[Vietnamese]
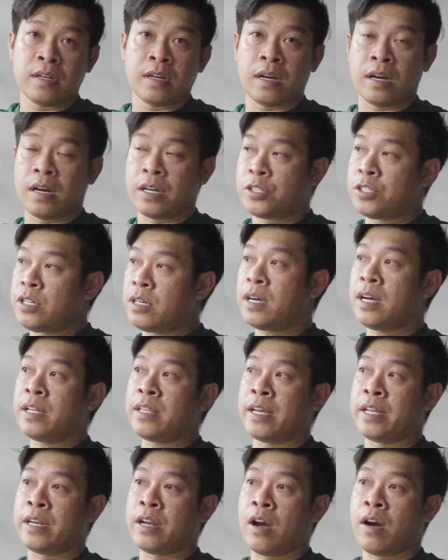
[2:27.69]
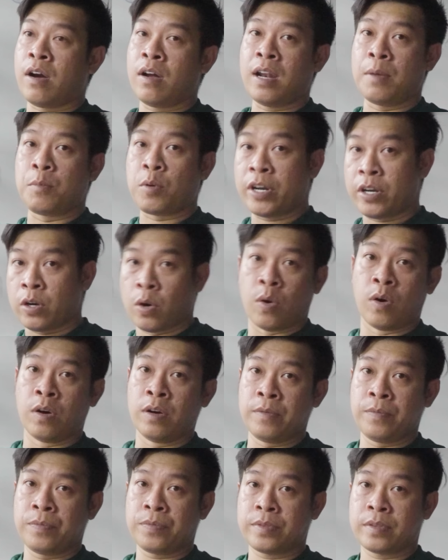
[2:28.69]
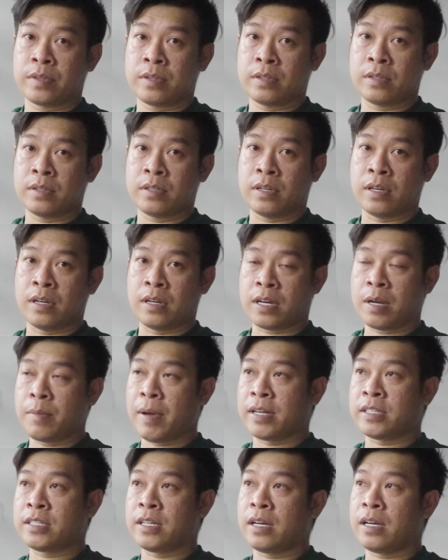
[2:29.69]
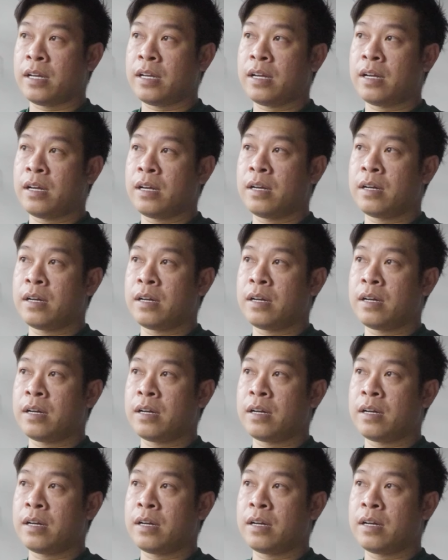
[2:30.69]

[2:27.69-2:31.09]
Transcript: à, trước thì nó là một cái ruộng à, các bạn sẽ